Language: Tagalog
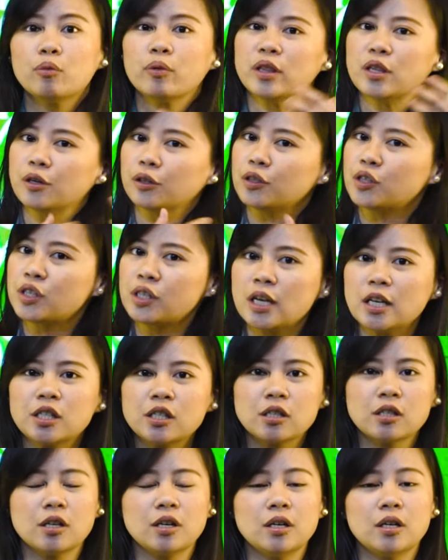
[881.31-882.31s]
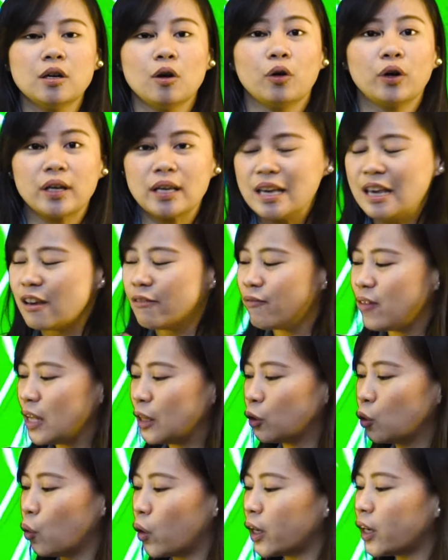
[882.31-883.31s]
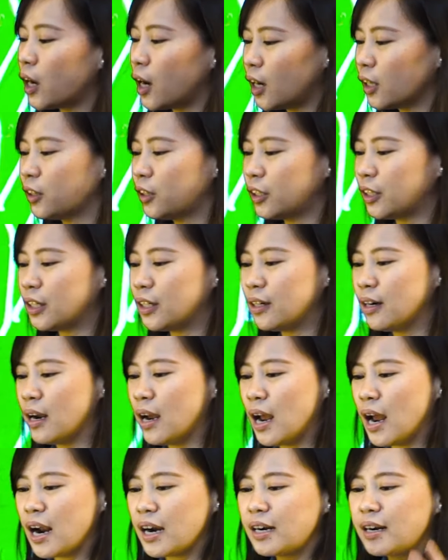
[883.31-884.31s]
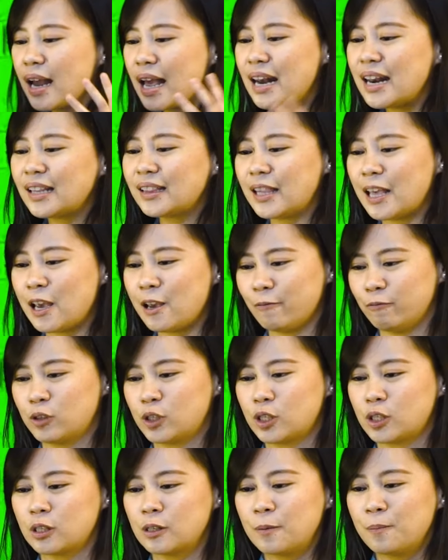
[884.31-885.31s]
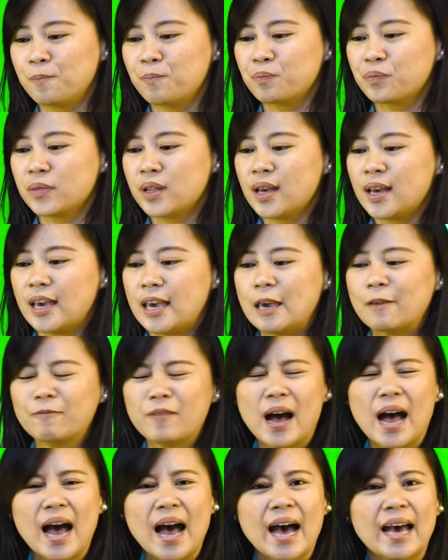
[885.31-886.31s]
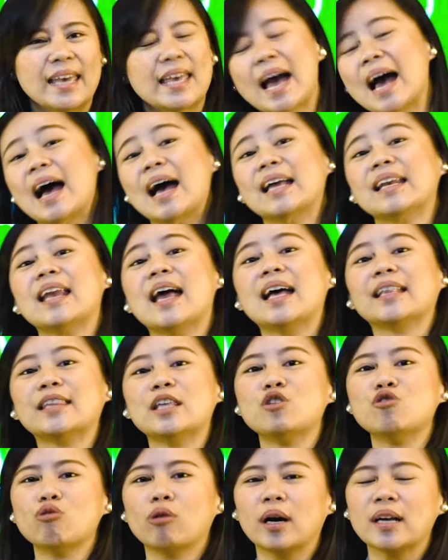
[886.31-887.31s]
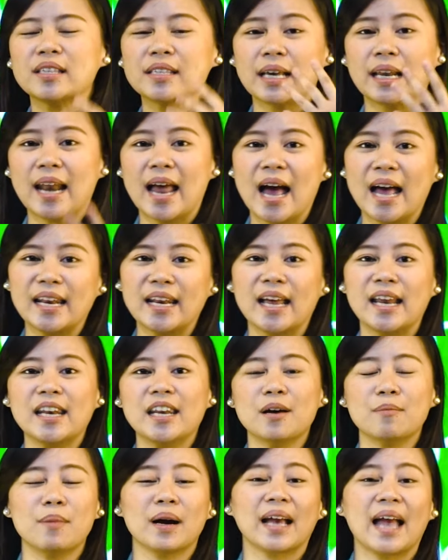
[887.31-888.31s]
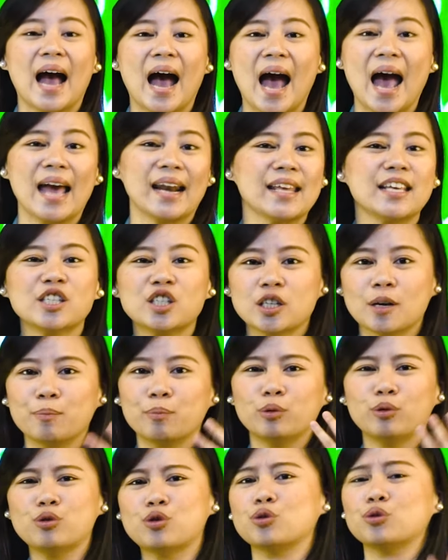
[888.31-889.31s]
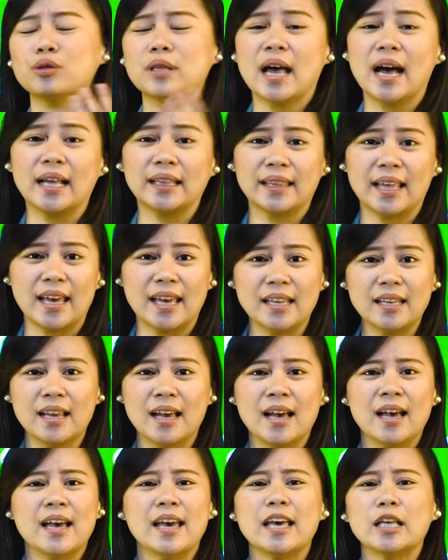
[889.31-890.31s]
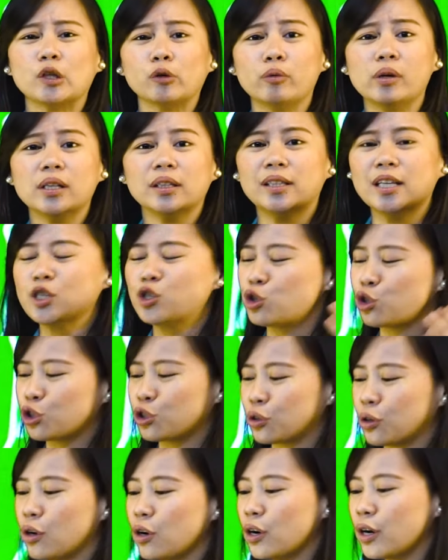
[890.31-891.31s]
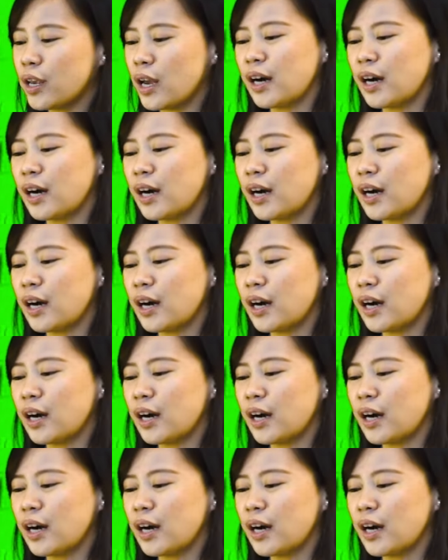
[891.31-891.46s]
with your sister, or even to our other relatives ifahayaan natin yung kasalanan na maghari sa puso natin, it will destroy